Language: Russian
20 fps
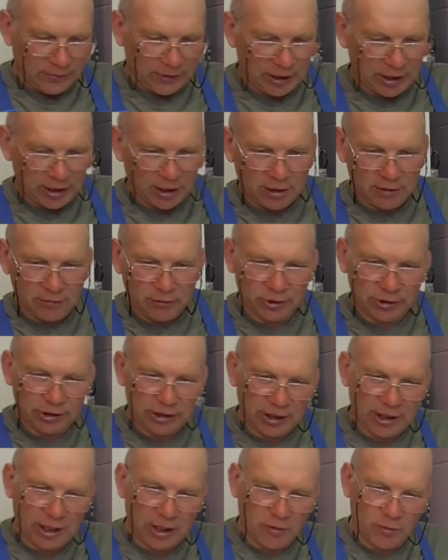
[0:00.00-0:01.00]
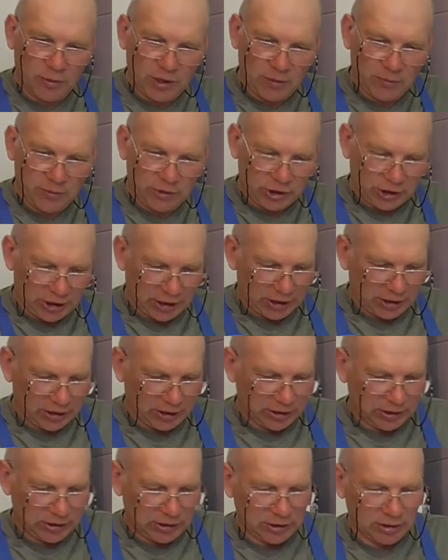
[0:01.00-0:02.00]
Так, вот такая у меня печать
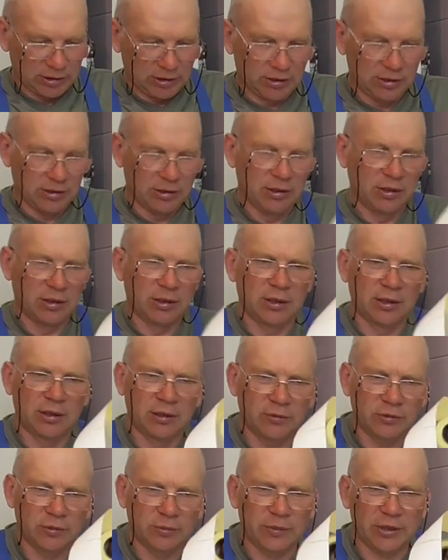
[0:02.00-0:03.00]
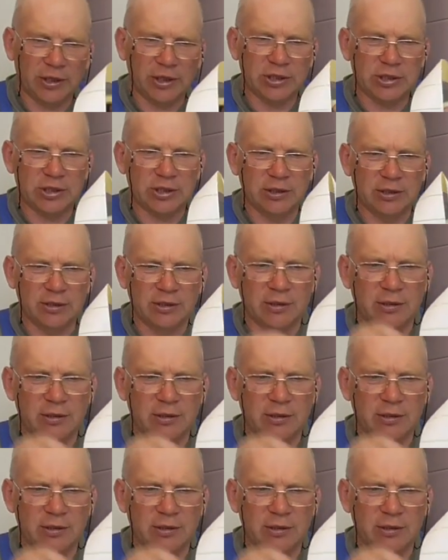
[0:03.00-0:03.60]
есть. Покажи.